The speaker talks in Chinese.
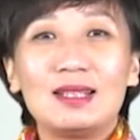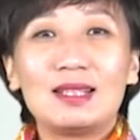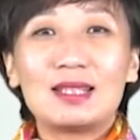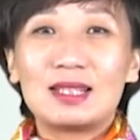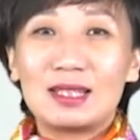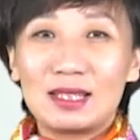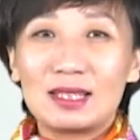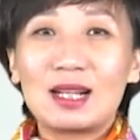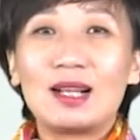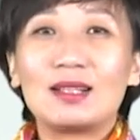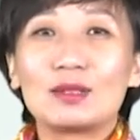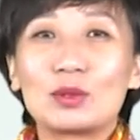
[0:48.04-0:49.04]
事实
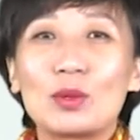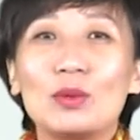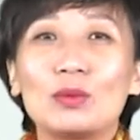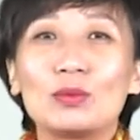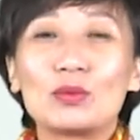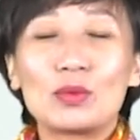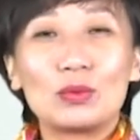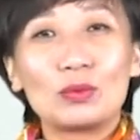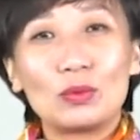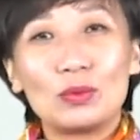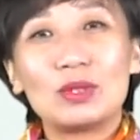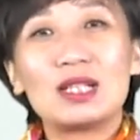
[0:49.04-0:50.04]
上从中
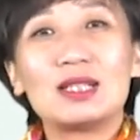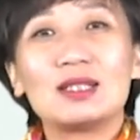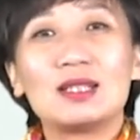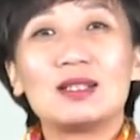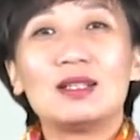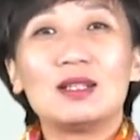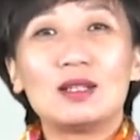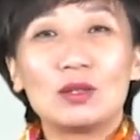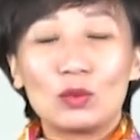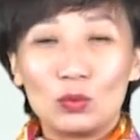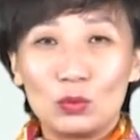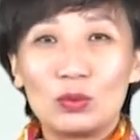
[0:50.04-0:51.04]
国人的、
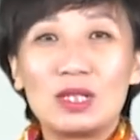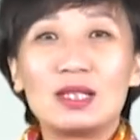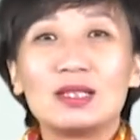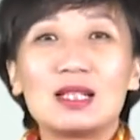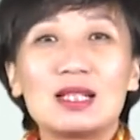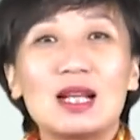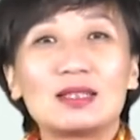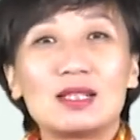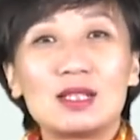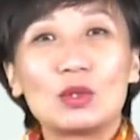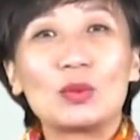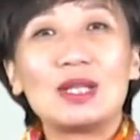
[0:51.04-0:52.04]
古人的这样的
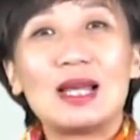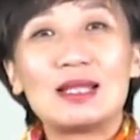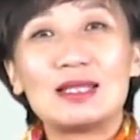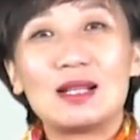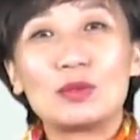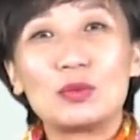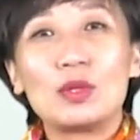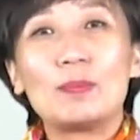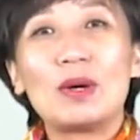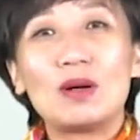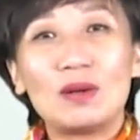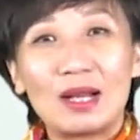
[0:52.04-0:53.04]
智慧来讲，却
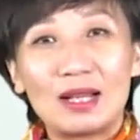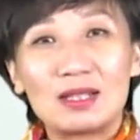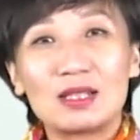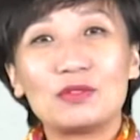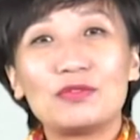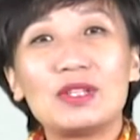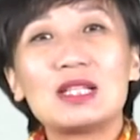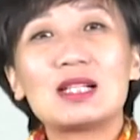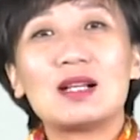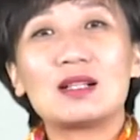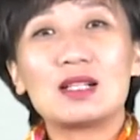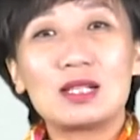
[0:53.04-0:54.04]
包含着非
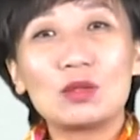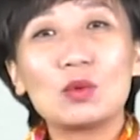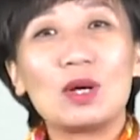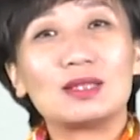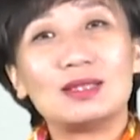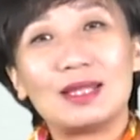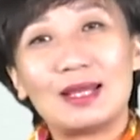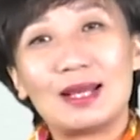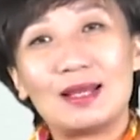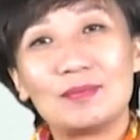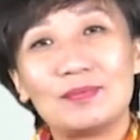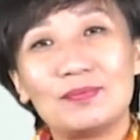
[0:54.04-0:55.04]
常深广的内
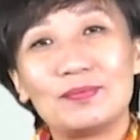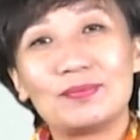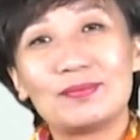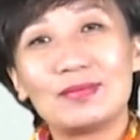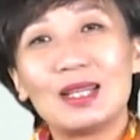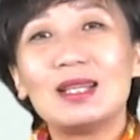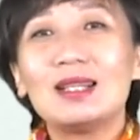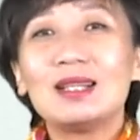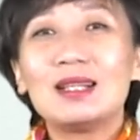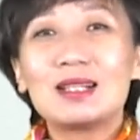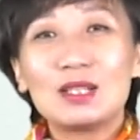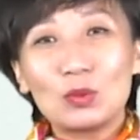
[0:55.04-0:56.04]
涵。
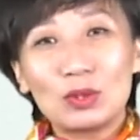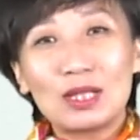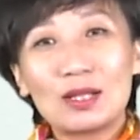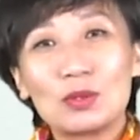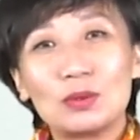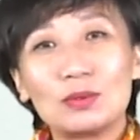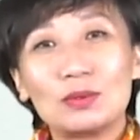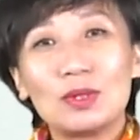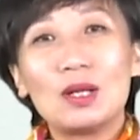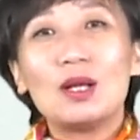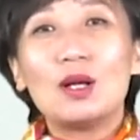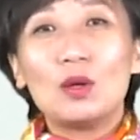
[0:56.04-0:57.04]
生活当中，
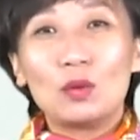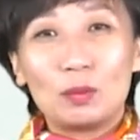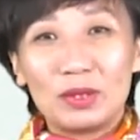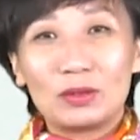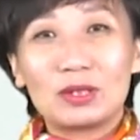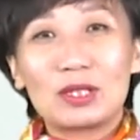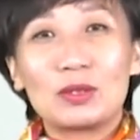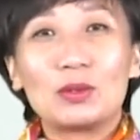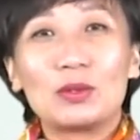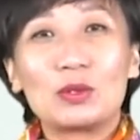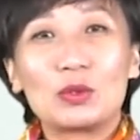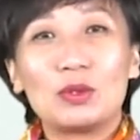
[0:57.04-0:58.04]
我们有的时候
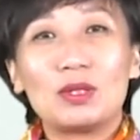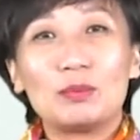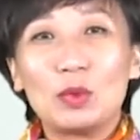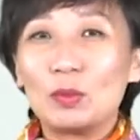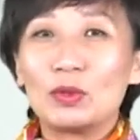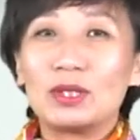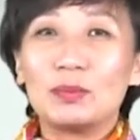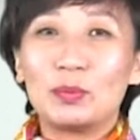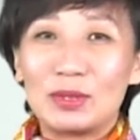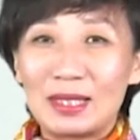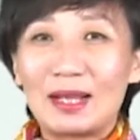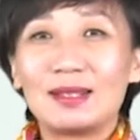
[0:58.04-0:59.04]
会说某某人
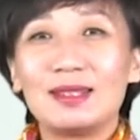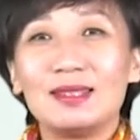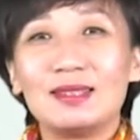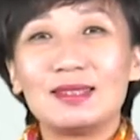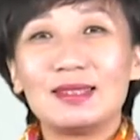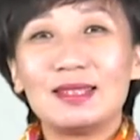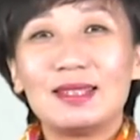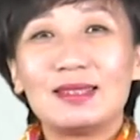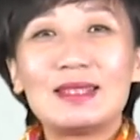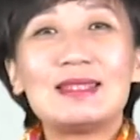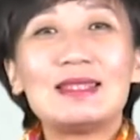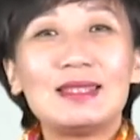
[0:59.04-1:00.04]
不讲理。
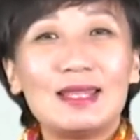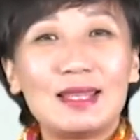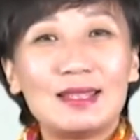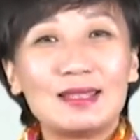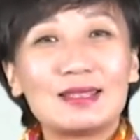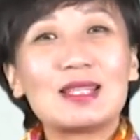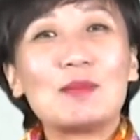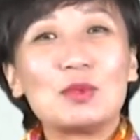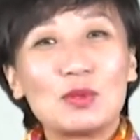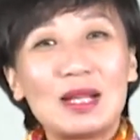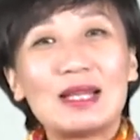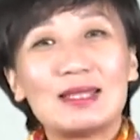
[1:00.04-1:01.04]
那今天咱们
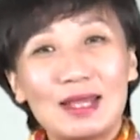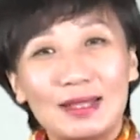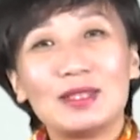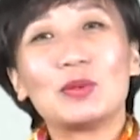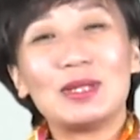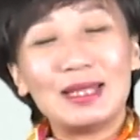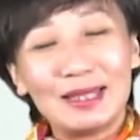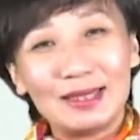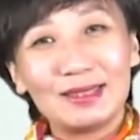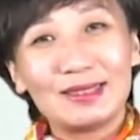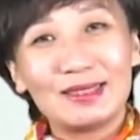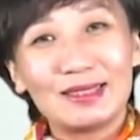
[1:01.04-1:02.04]
就来讲一回礼。
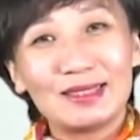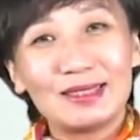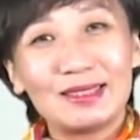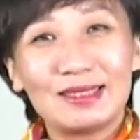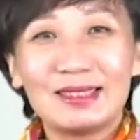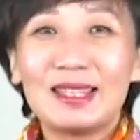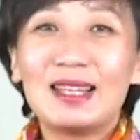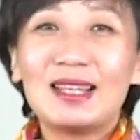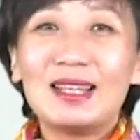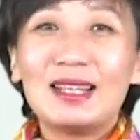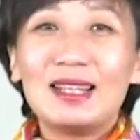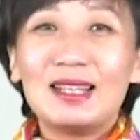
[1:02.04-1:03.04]

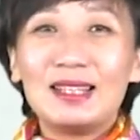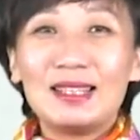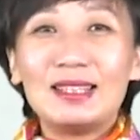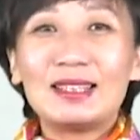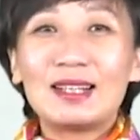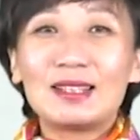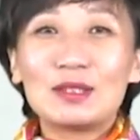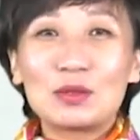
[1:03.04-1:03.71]
礼呢，